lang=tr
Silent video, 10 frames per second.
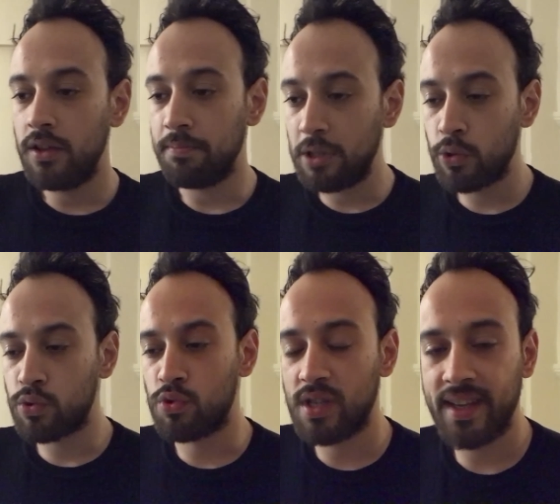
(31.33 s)

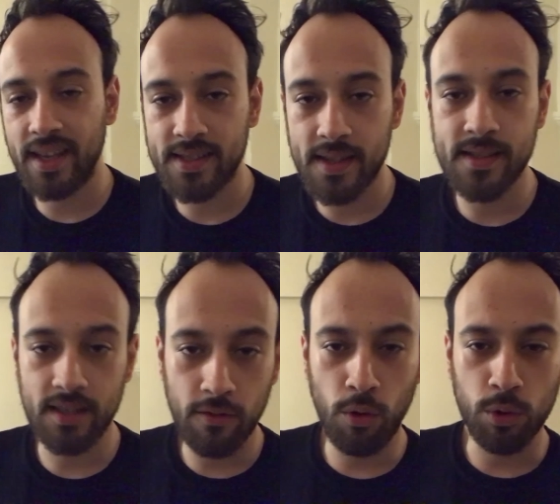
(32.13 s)
Biliyorsunuz YGS
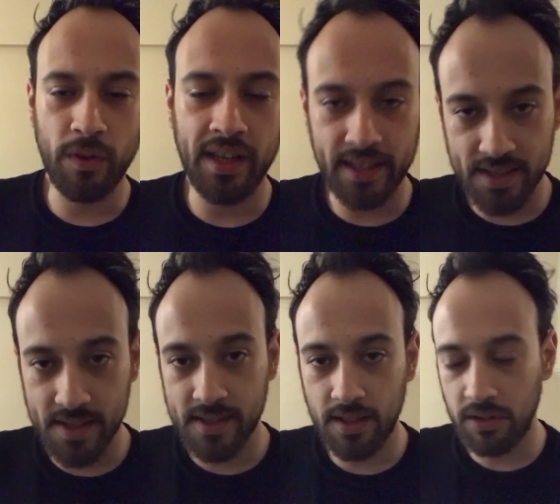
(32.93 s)
sınavı oldu ve YGS
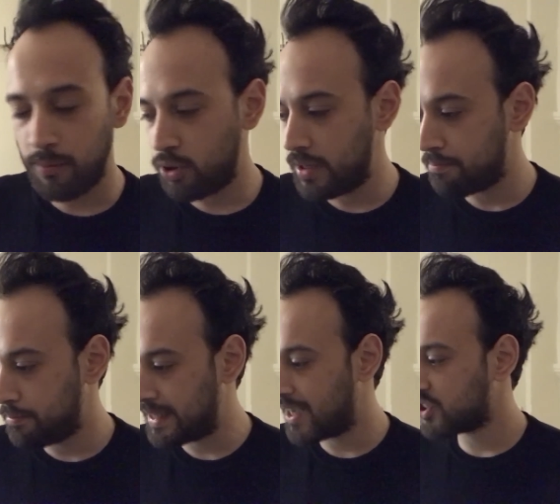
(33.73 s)
sınavına böyle
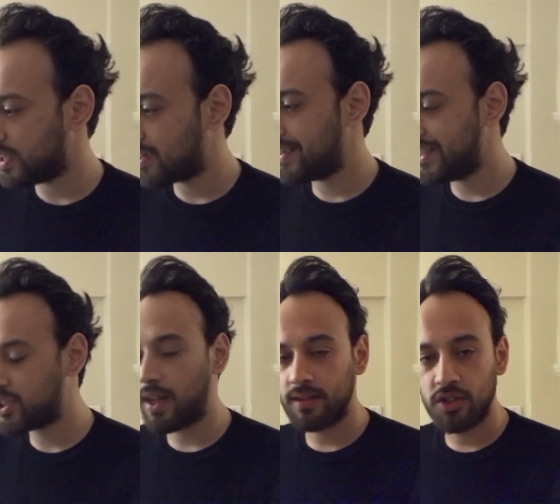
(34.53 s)
birkaç dakika
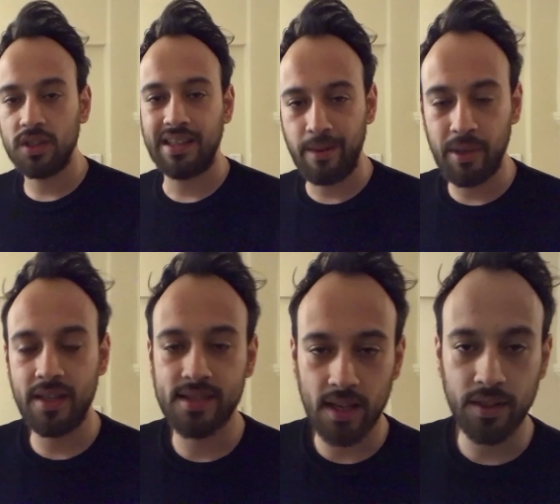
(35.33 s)
geç kaldığı için giremeyen
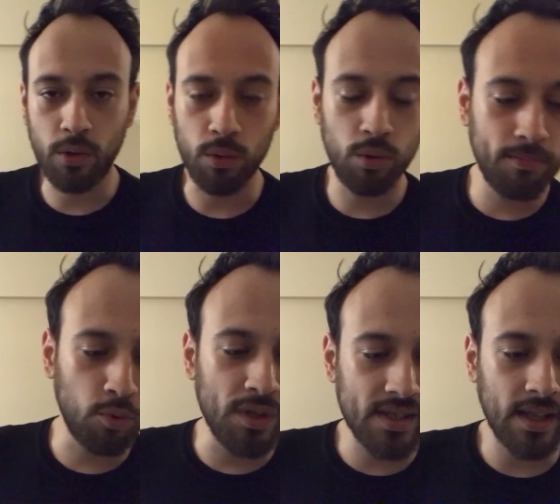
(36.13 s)
insanlar oldu.
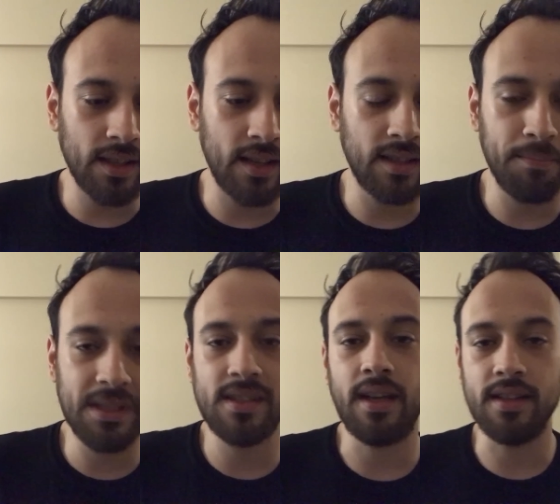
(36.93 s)
Bu insanlardan
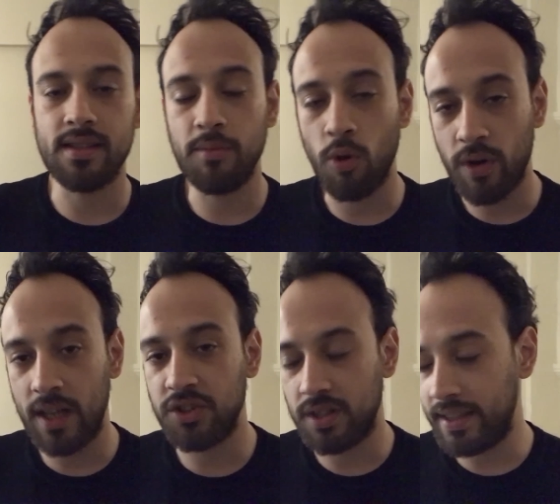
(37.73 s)
bir tanesi de bir
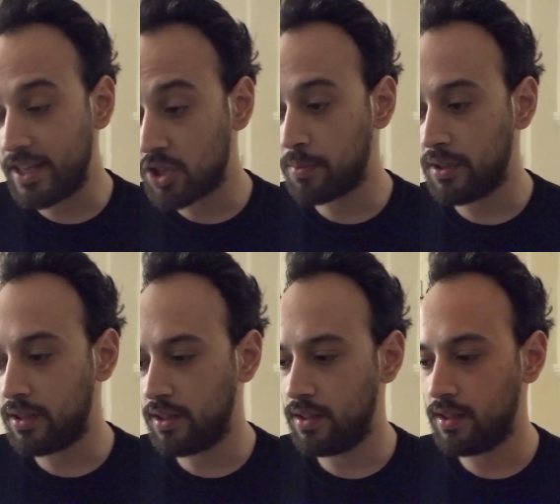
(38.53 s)
öğrenci de genç bir
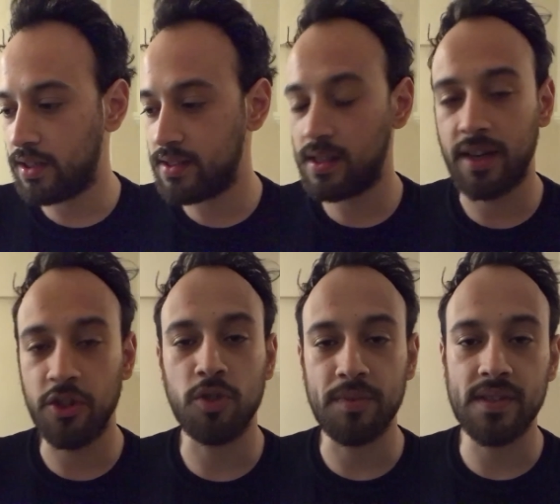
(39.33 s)
e, kız
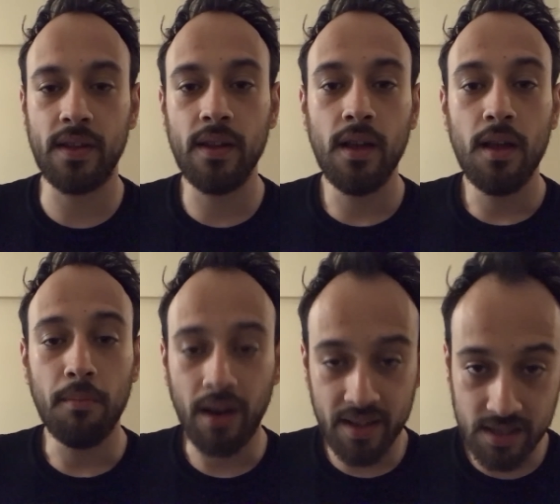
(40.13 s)
kardeşimiz de
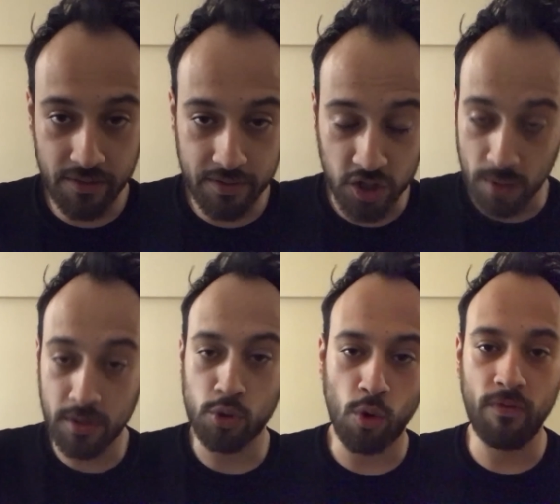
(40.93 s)
maalesef
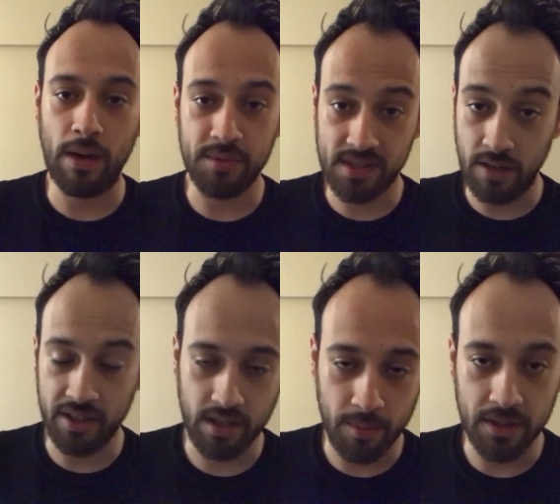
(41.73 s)
yaşamına son vermiş sınava
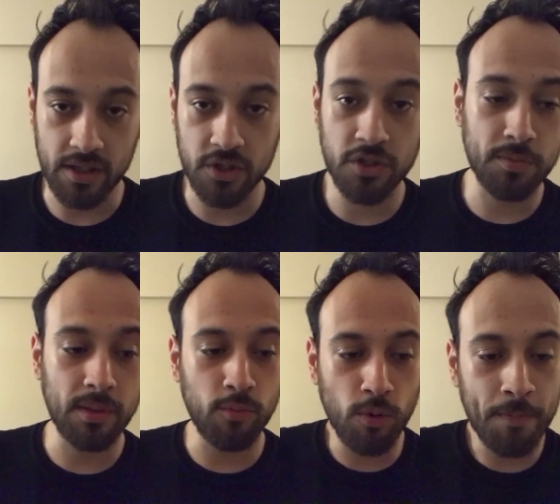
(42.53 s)
giremediği için.
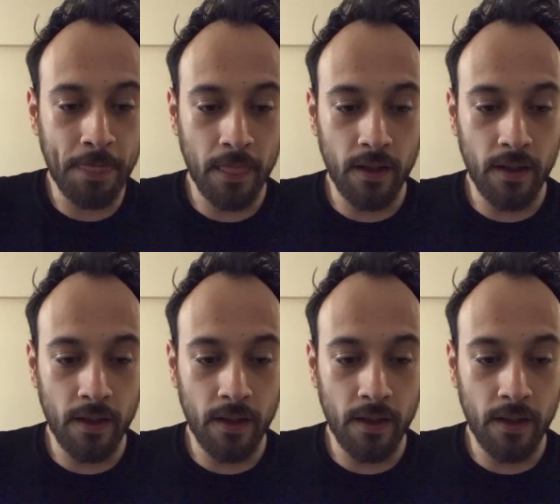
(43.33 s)
Şimdi bu